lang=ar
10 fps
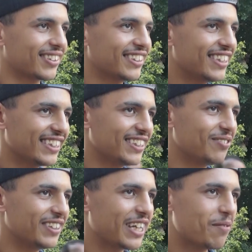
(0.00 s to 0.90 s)
سيدي حسين
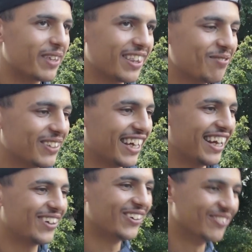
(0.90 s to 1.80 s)
في قلبي ظلمت
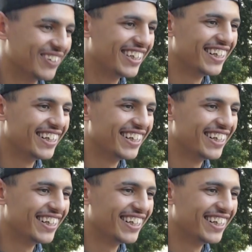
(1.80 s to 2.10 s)
على الحكومة